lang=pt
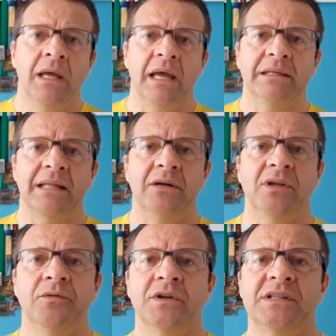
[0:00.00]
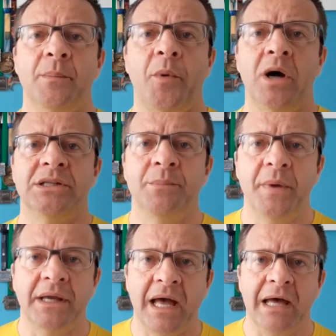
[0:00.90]
É claro que você pode
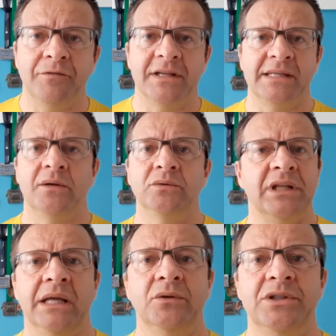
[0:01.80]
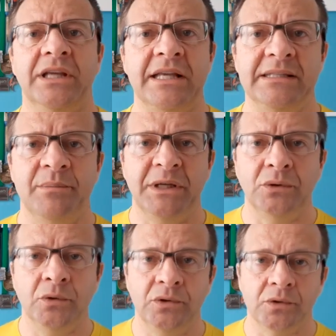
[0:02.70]
pegar, fazer um treino de 15
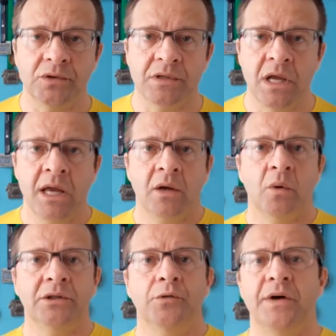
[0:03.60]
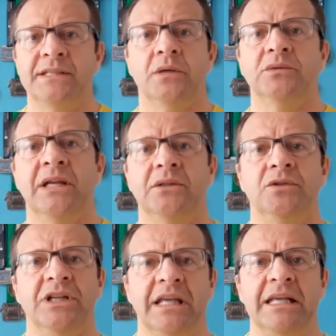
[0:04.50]
minutos. Quando eu fazia um treino
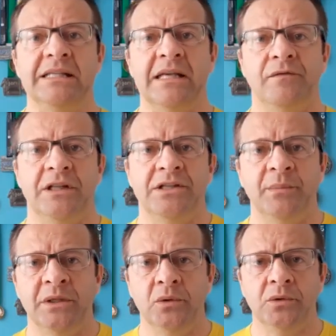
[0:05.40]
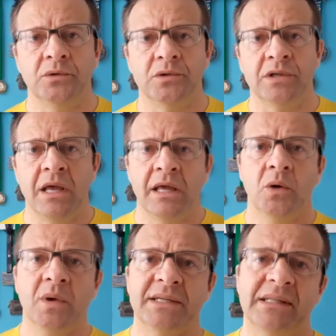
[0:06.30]
de 15 a 20 minutos,
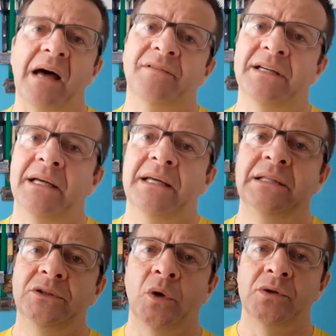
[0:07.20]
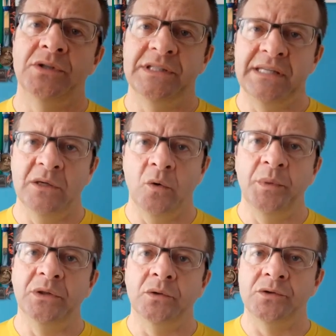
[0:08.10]
eu gastava em torno de 5
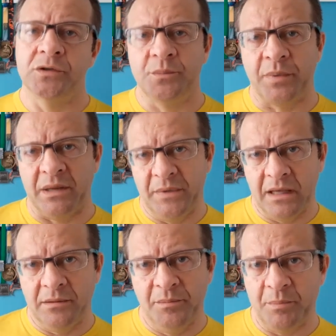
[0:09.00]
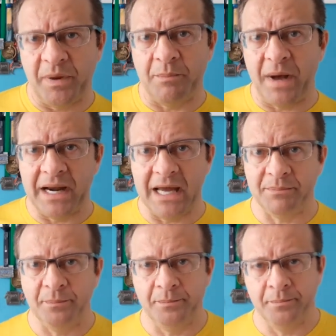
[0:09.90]
minutos para me, me
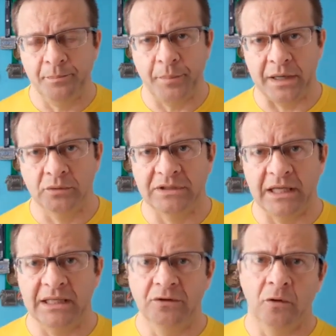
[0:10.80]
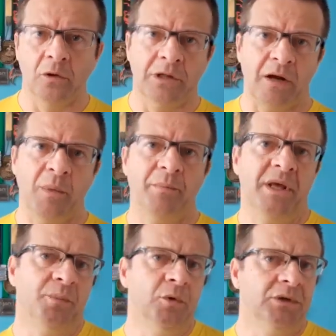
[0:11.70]
preparar para o treino, colocar uma
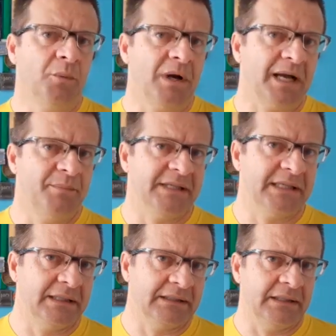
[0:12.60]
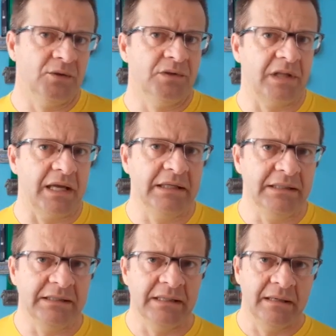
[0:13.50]
bermuda, uma camiseta e os
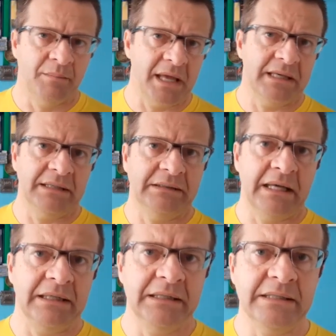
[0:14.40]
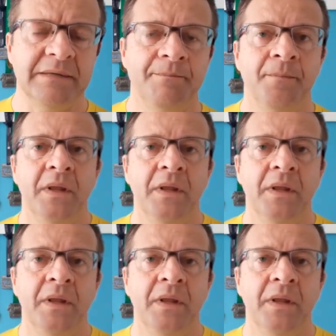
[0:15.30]
tênis, meia e tênis,